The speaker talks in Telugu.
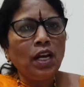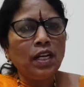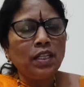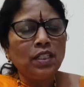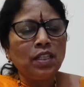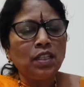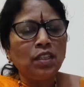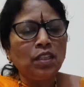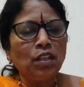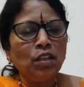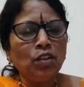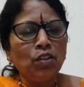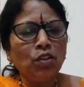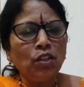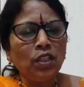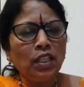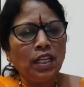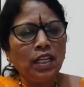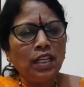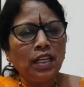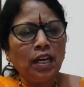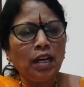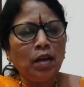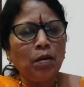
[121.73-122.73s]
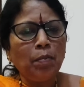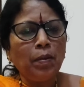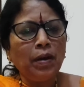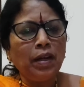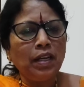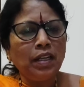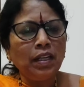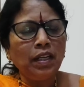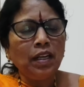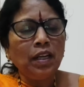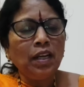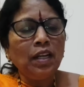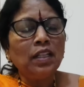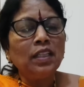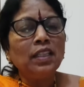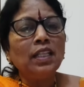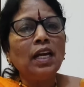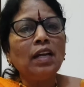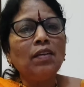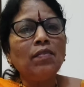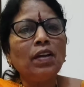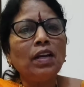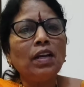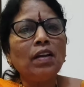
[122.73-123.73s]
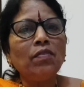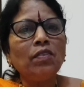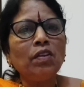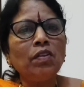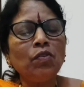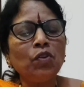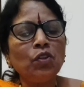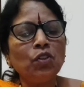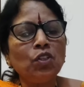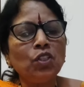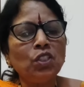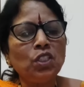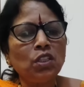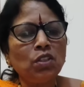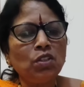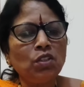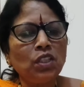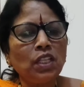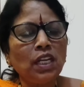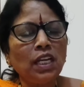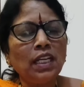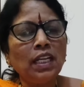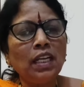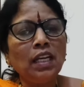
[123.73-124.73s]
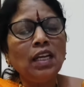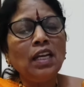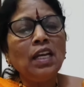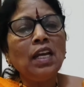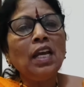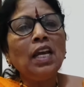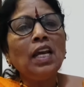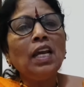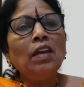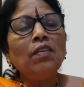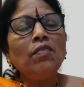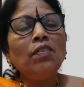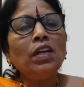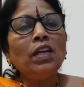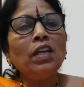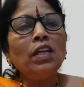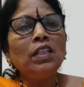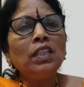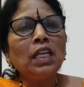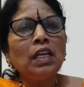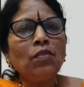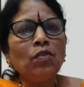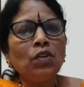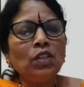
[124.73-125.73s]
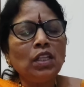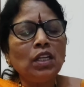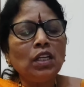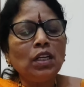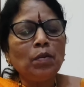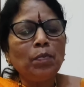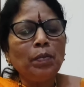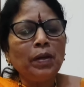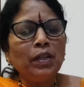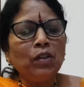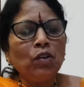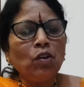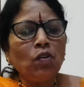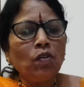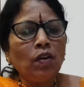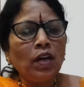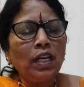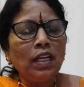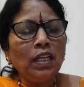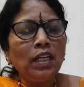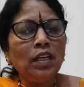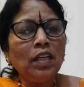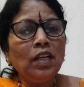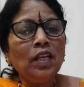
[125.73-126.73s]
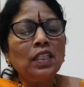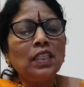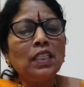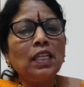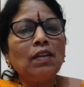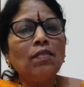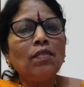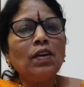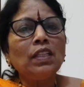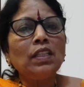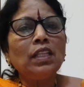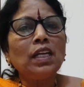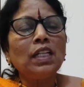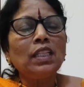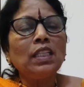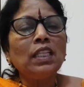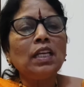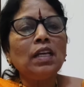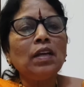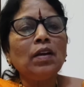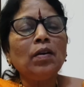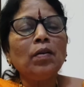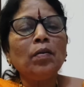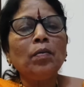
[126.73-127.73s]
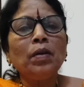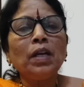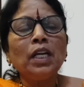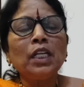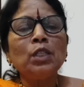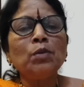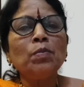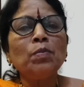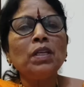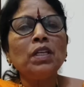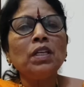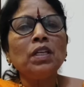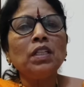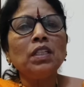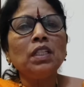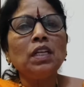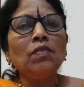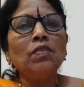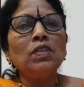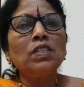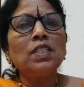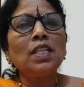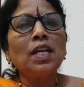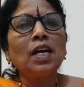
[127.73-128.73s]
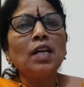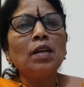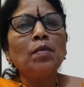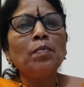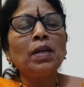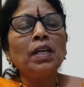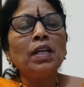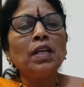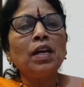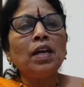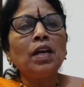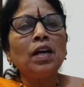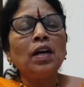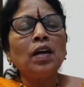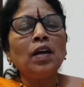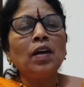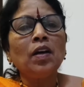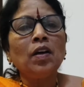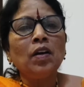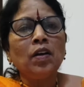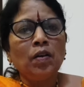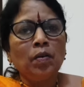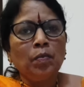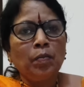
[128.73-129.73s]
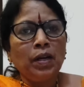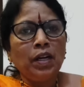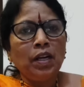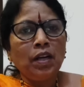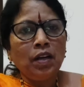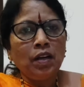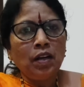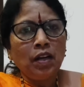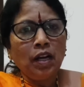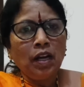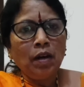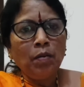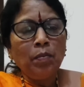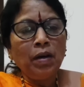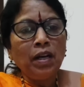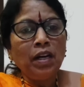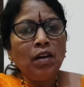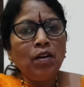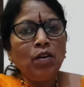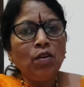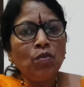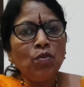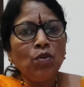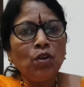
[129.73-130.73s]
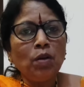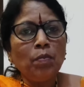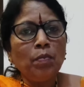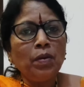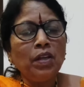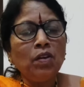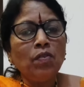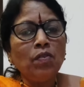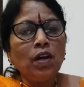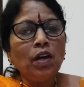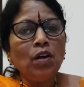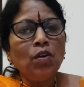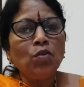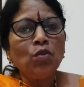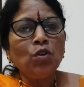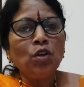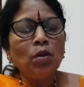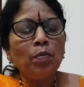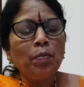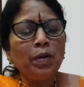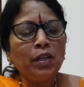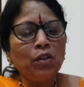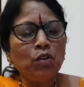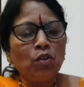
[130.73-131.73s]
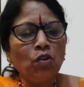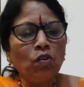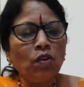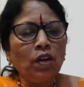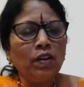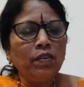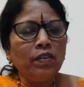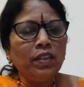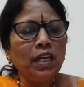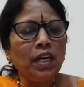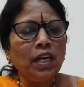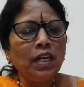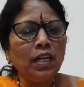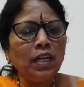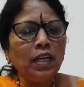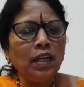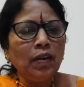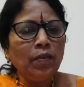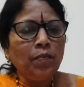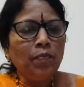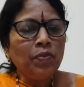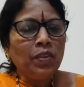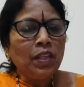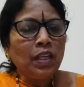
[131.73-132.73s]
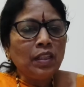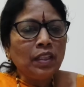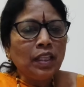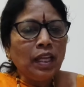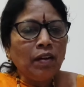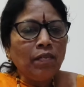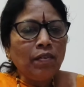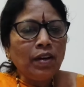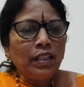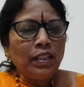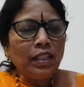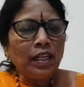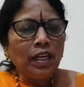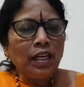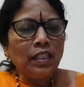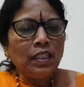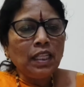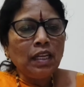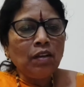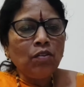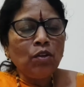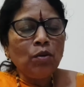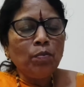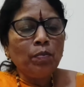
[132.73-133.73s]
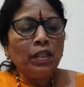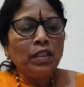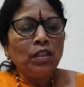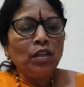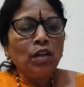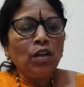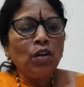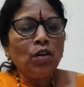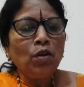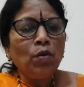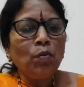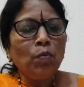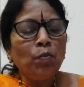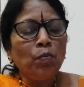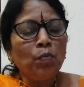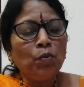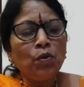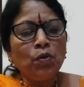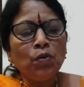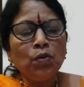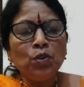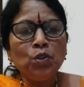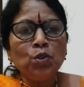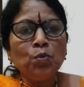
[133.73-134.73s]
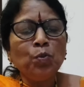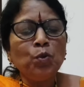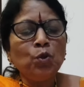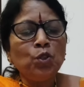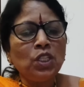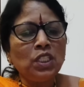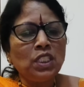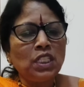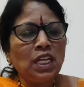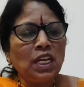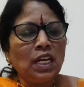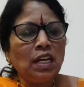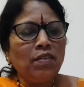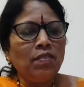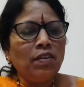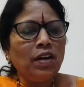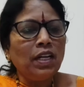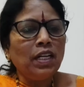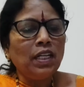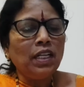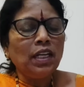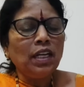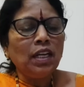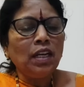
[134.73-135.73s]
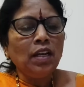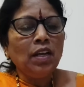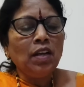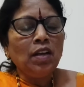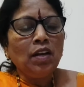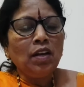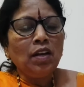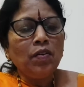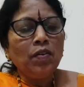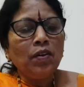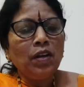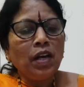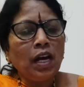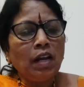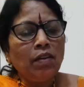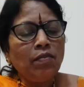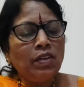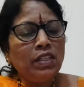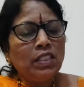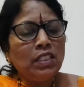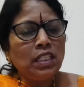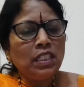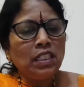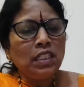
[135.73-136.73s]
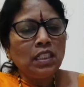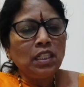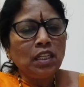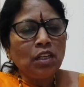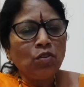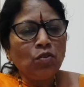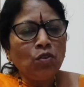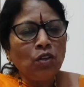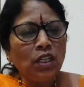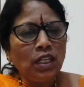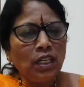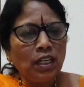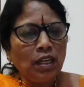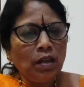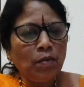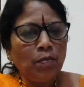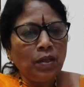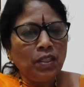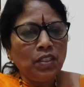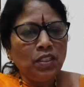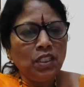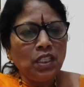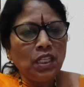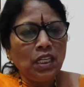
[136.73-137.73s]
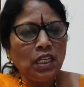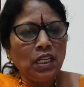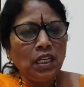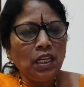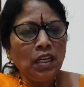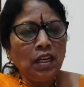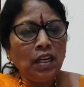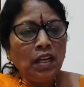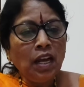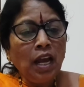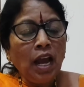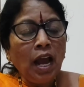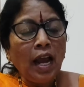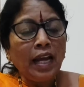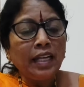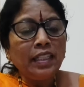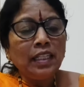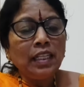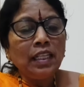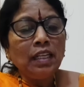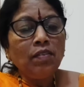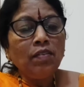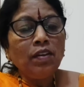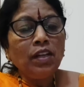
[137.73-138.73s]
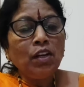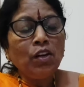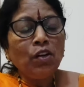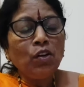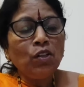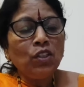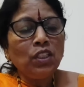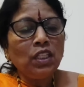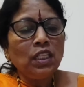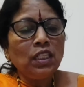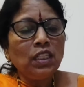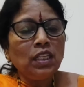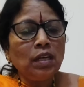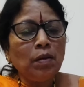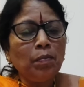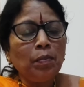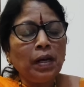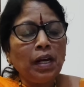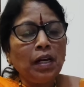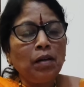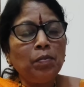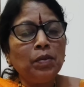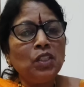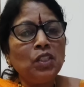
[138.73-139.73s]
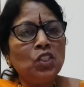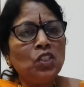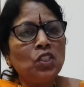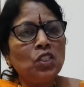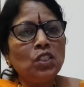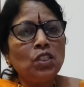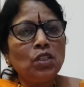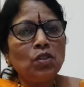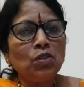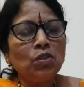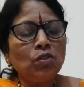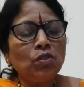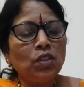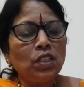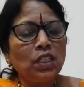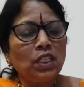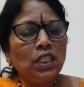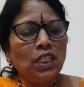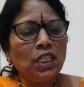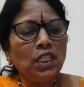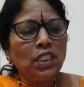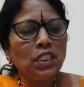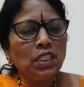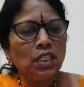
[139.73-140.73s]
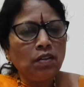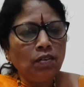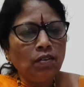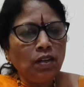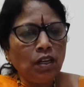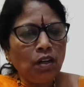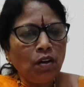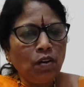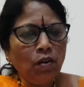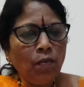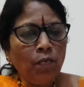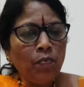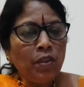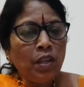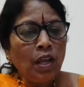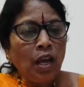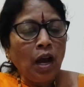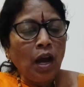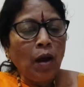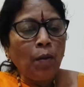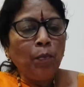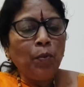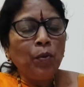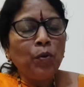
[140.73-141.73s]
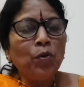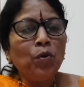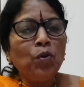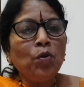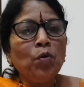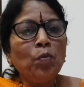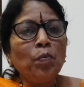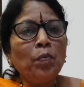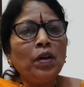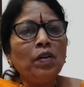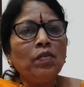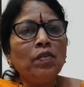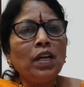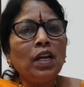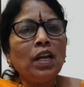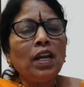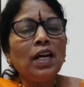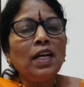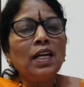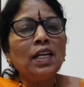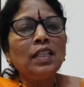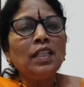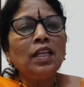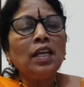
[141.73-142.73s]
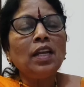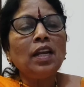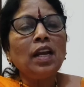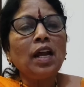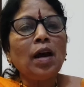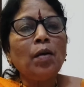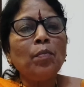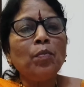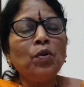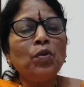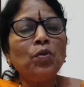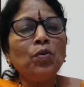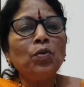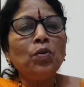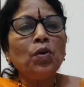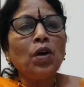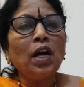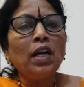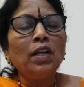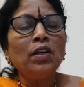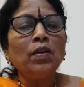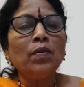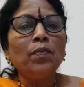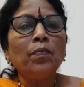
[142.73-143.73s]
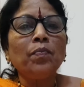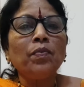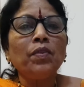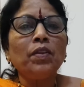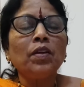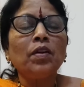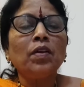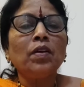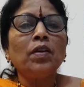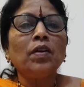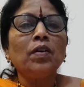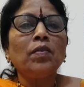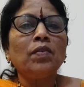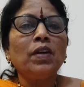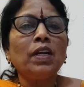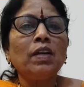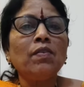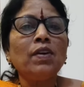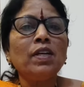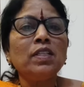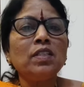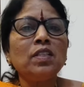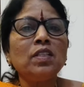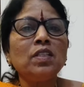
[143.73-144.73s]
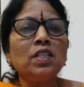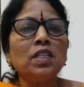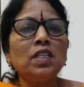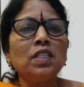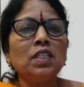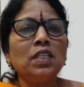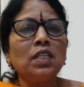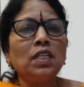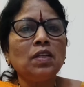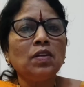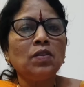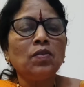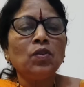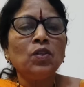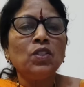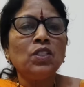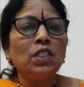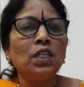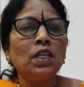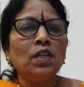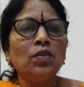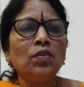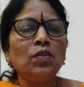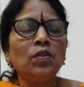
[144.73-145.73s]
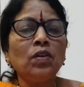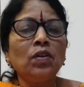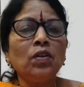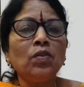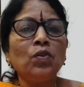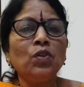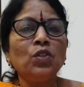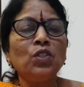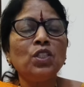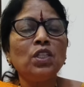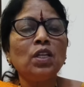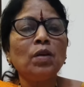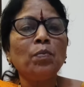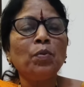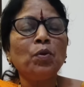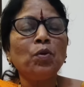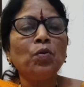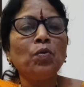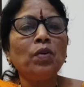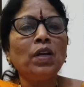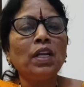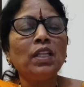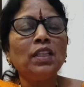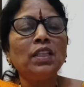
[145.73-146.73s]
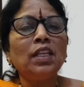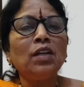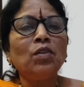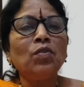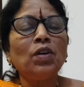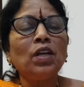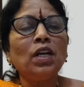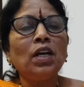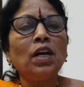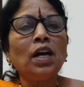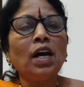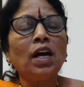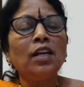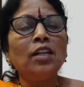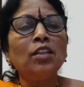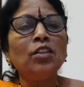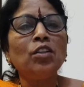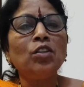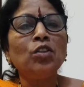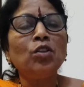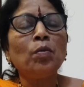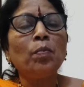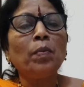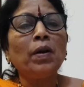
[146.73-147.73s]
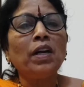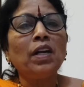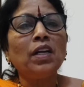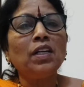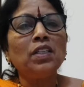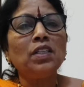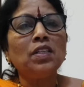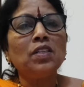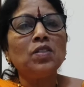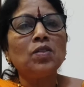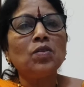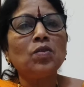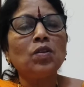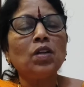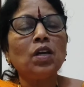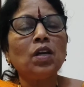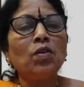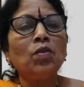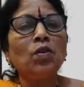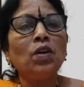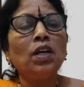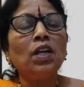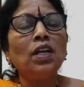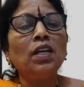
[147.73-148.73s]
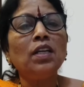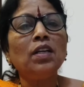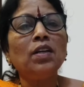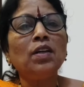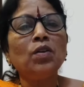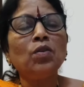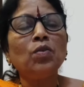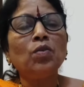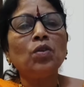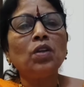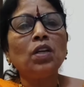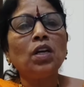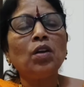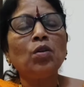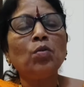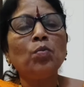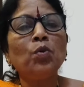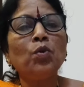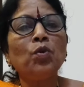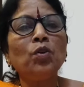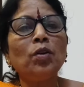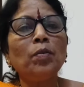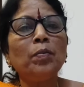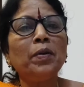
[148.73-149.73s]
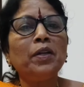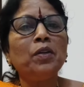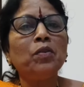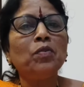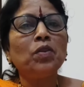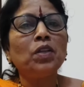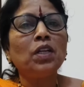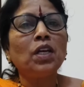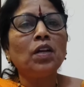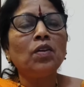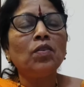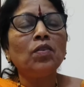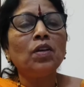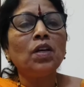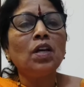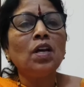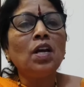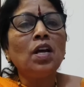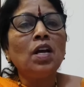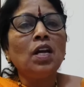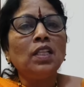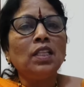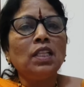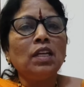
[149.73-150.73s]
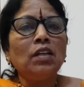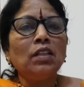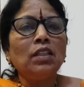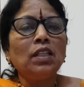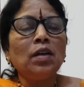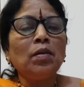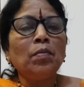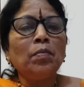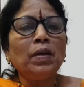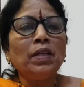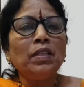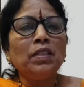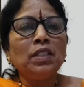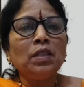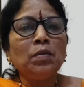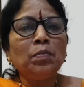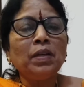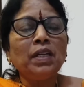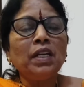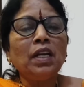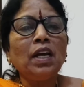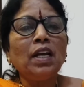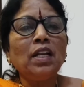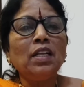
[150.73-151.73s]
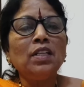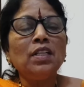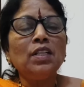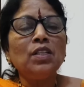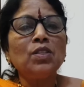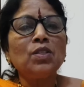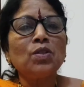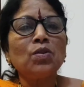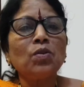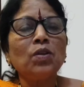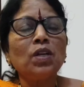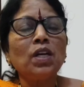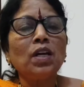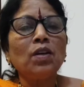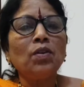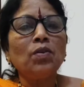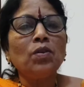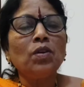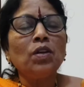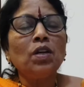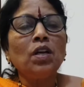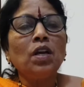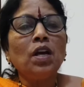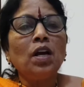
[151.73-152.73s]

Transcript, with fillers: అక్షంతలతో దాన్ని కలపాలి దానివల్ల అవి వృద్ధి చెందుతాయి ఇవి దేవుడి దగ్గర పెట్టుకోవాలి తర్వాత లక్ష్మీదేవి స్థానమైన మన అల్మారాలో కూడా బీరువాల్లో కూడా పెట్టుకోవాలి దాన్ని తర్వాత దేవుని మందిరంలో రోజు పూజ చేయాలి వాటికి నాన్ వెజ్ అది తినకుంటే ఇంకా మంచిదండి అయితే ఇరవై రెండో తేదీన ప్రాణప్రతిష్ఠ జరుగుతుంది కదండి జనవరిలో అప్పుడు మనం ఎలాగైతే రాముడు అయ్యో వనవాసం చేసి వచ్చాడు వచ్చినప్పుడు వాళ్ళంతా కూడా ఆనందంతో పండగ చేసుకున్నారు ఇళ్ళన్ని కడుక్కున్నారు ముగ్గులు పెట్టుకున్నారు తర్వాత మంచి మిఠాయిలు చేసుకున్నారు